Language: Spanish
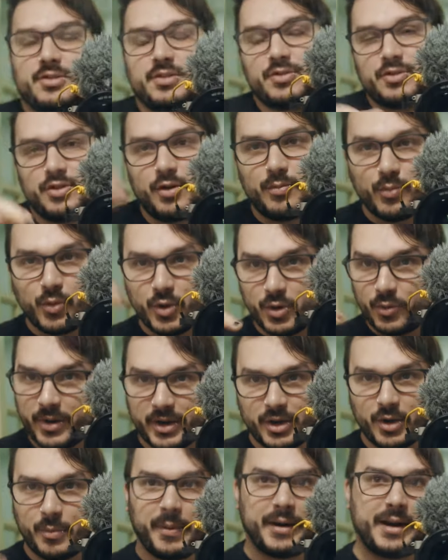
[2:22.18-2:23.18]
son muy
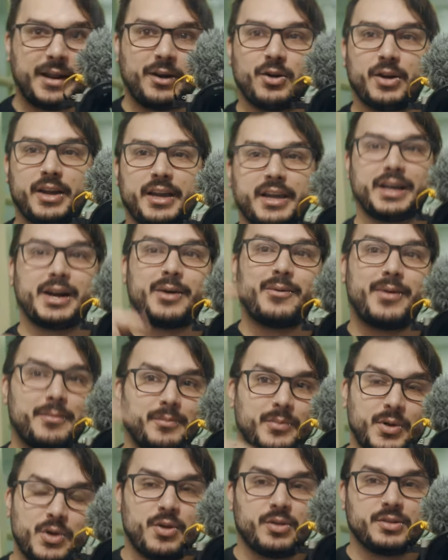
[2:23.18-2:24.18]
buenos para los que
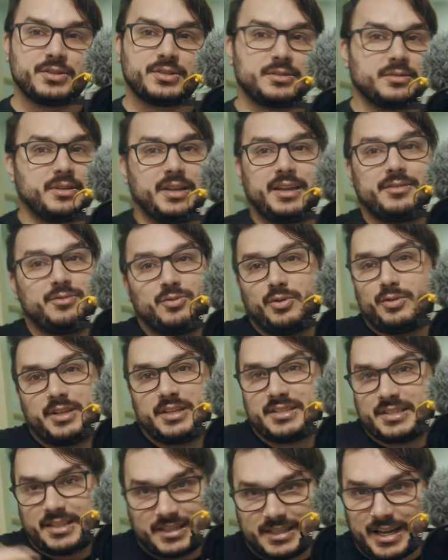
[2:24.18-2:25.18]
graban vlogs, que es
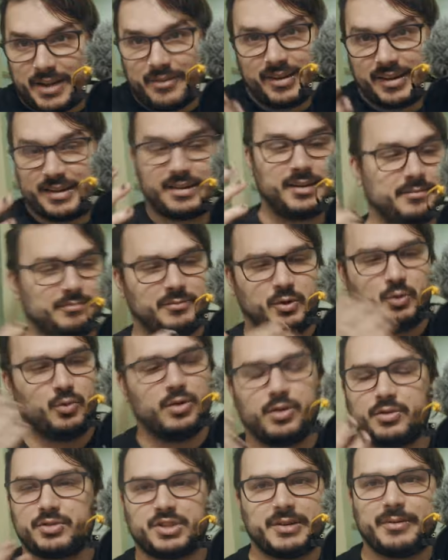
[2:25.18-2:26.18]
donde se sabe que
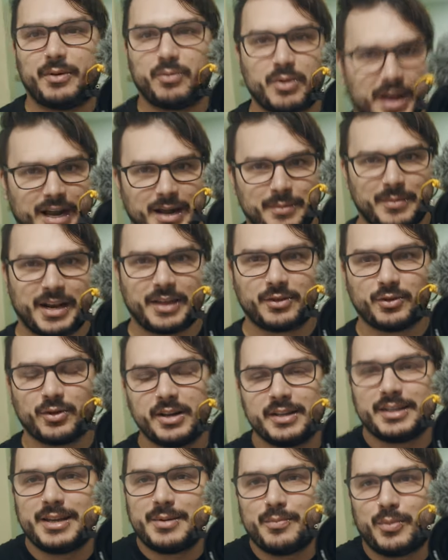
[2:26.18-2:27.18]
uno lleva una cámara todo
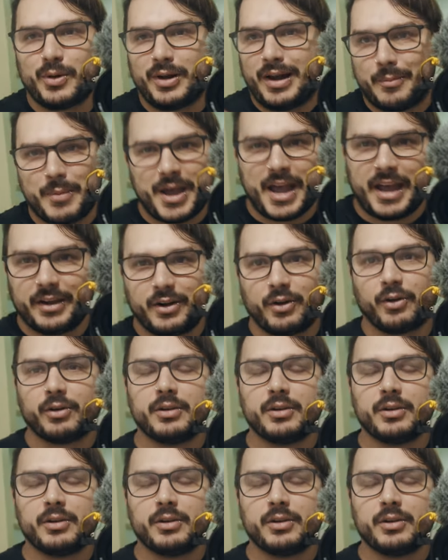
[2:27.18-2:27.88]
el tiempo en la mano.